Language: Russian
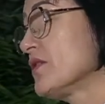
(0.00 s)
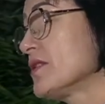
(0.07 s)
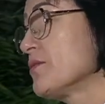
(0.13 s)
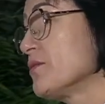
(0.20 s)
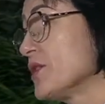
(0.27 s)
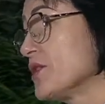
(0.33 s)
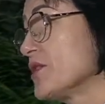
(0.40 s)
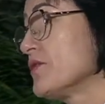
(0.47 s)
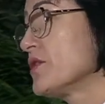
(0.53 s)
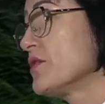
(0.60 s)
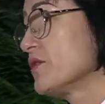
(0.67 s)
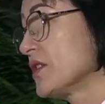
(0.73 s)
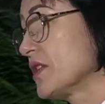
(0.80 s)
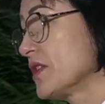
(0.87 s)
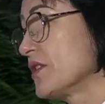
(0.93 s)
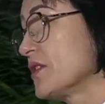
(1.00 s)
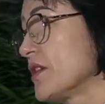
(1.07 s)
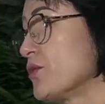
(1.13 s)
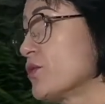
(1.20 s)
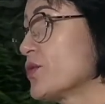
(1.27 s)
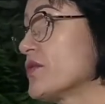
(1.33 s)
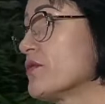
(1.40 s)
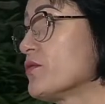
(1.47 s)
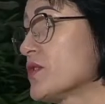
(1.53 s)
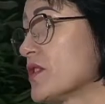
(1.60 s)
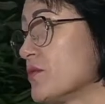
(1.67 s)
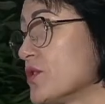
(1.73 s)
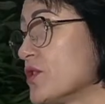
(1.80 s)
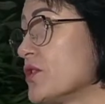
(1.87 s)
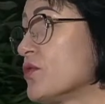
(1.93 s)
прежде всего это контролеру своему
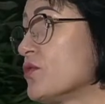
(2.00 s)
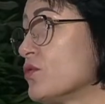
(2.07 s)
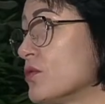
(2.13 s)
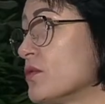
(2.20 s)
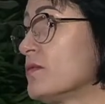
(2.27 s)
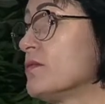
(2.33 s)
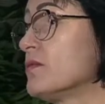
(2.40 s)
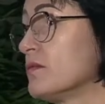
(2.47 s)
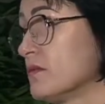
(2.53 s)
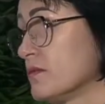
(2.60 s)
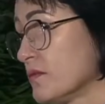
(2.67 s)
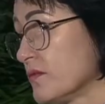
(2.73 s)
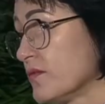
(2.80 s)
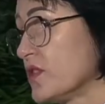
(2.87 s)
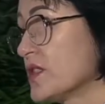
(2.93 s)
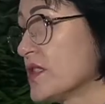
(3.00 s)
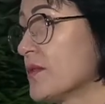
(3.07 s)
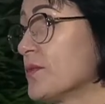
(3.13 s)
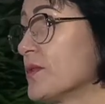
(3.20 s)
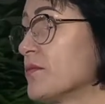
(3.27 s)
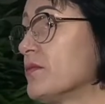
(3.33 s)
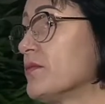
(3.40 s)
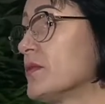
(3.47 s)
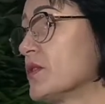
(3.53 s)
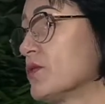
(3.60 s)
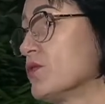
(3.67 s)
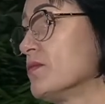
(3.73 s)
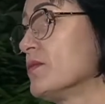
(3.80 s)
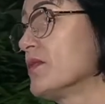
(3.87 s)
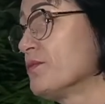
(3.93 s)
сообщить о внезапном
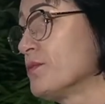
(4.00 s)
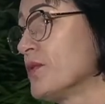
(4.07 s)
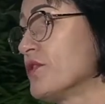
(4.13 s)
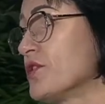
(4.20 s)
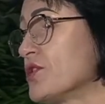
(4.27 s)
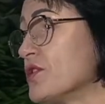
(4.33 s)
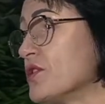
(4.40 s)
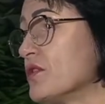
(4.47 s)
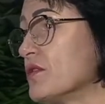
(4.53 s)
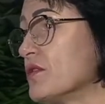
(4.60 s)
таком повреждении.